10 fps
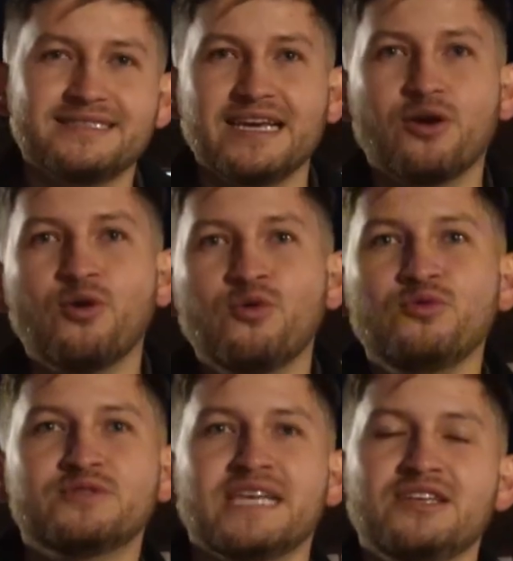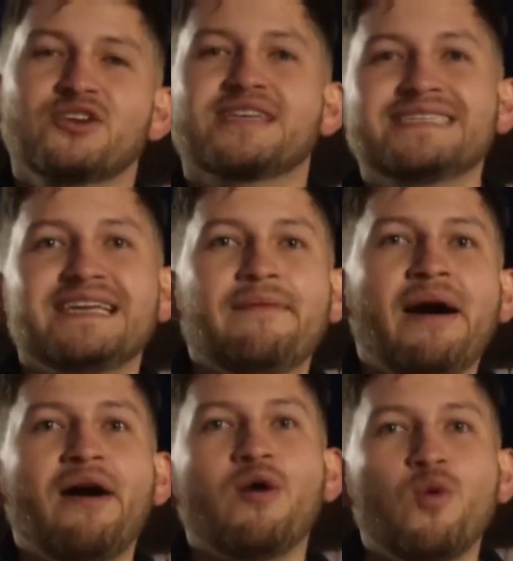llegó un señor que se
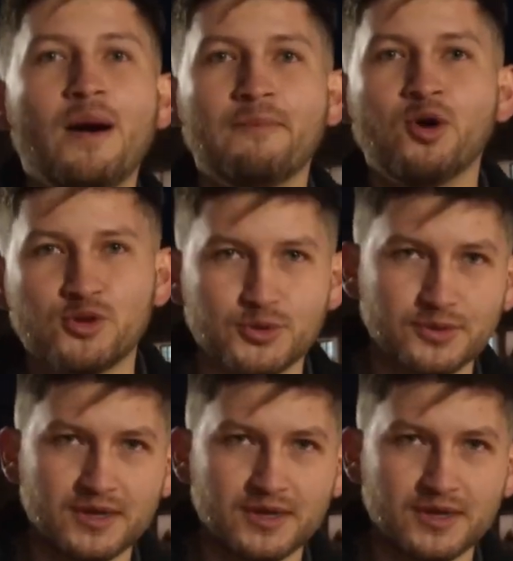llamaba Juan Boto,